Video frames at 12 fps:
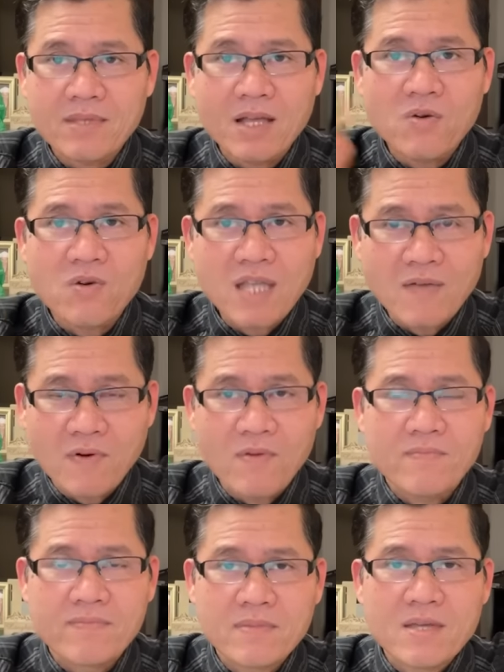của thảo
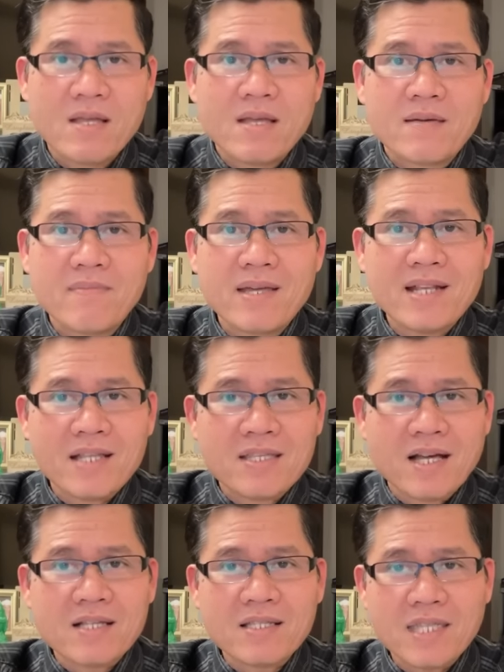vũ mình đã
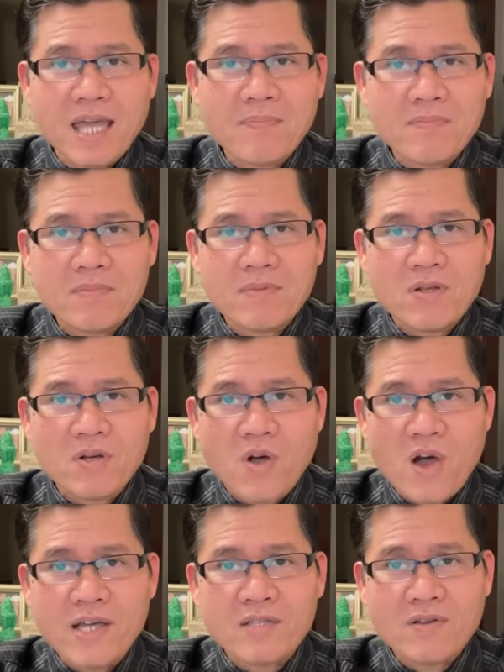trực tiếp
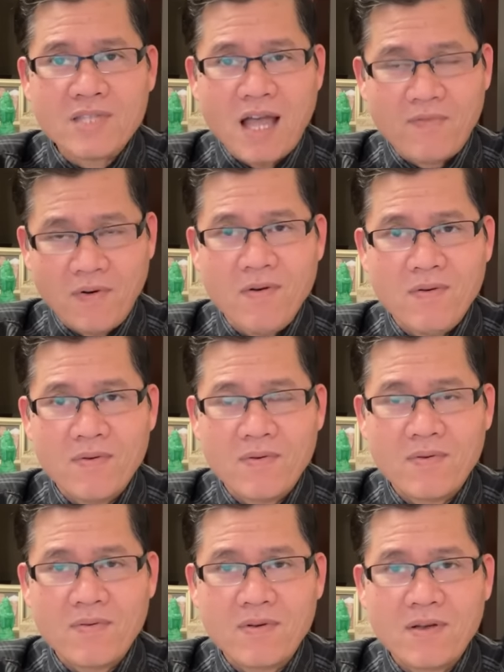gọi cho thảo vũ
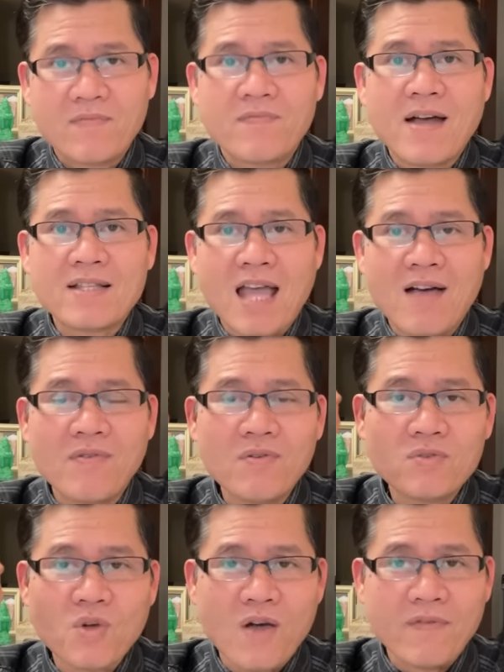và thảo vũ
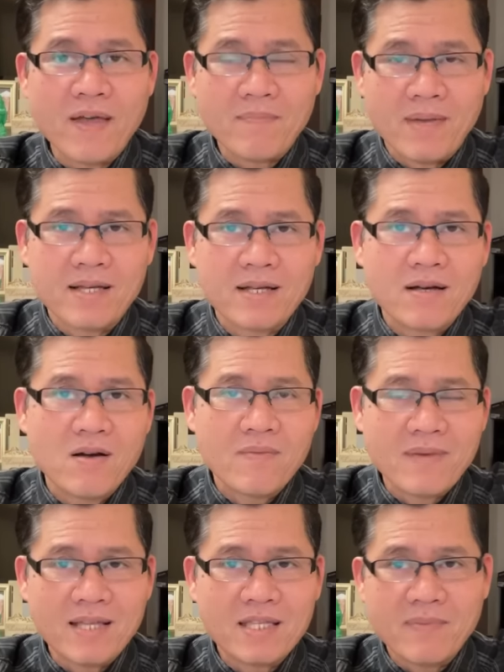cho phép mình hôm
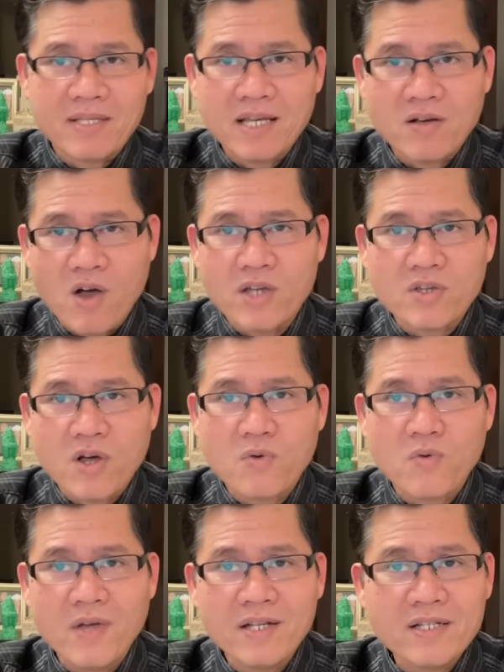nay thì mình sẽ gọi cho
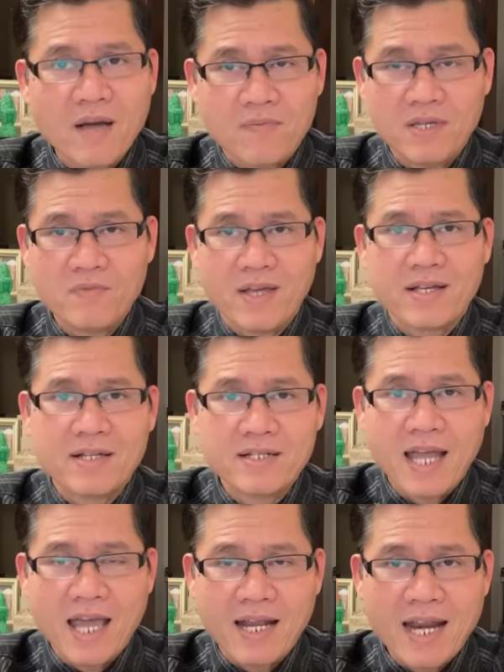nguyễn ngọc như quỳnh
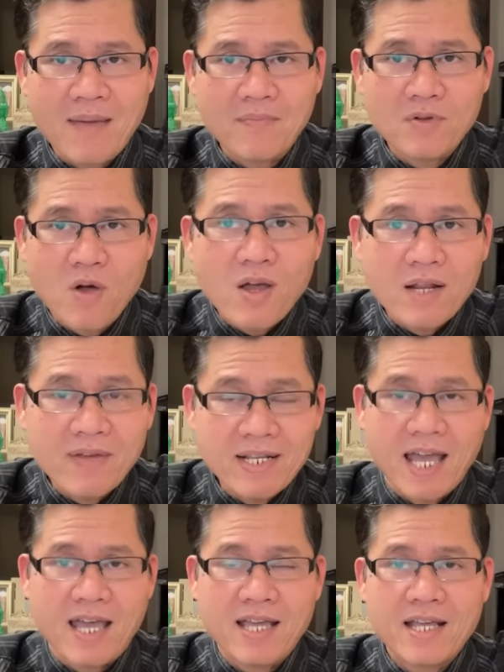để làm rõ là vấn
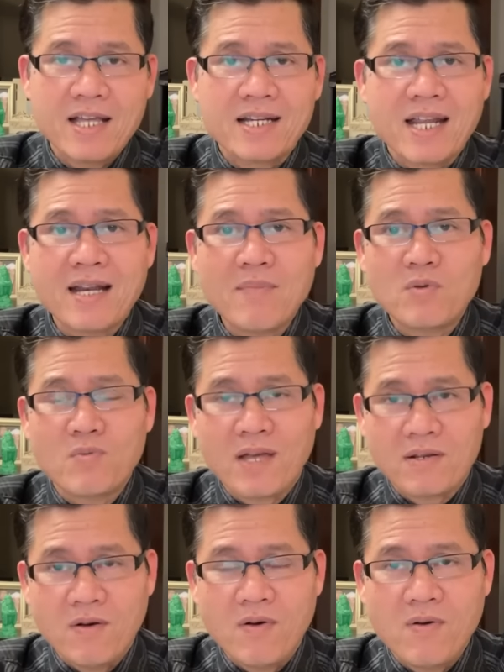đề là 50
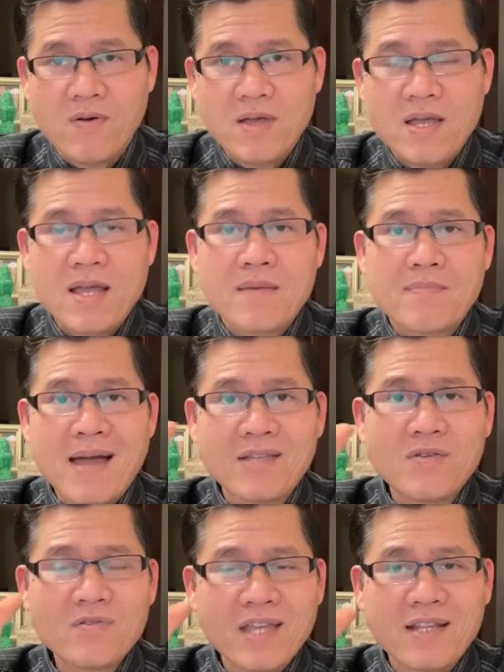ngàn đô mà
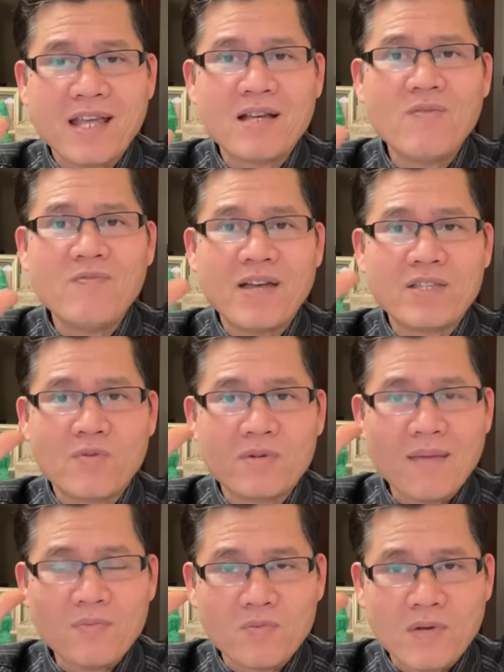số tiền này không phải chục
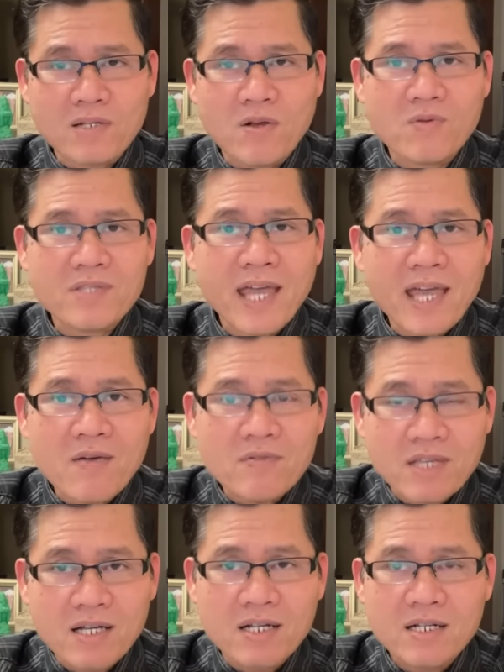năm chục ngàn đô theo
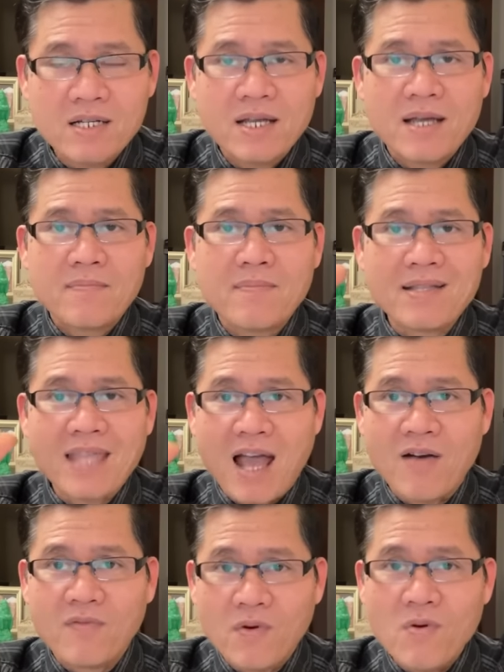như mà
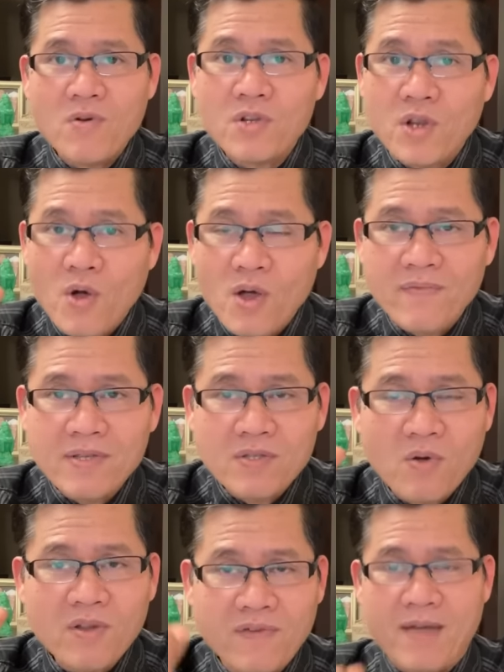Thảo Vũ nói với
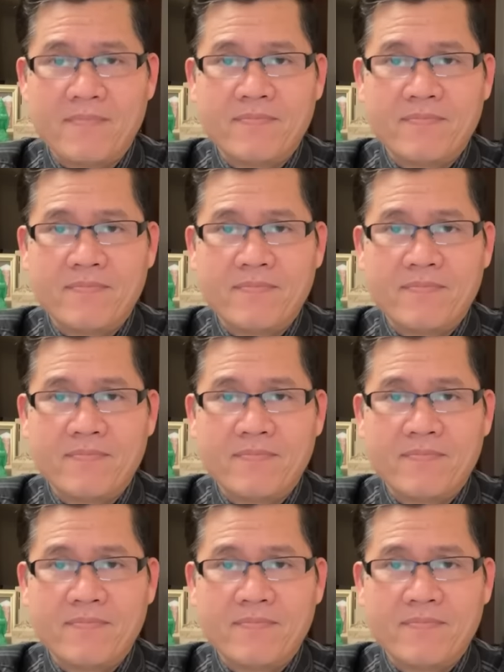Tony Phạm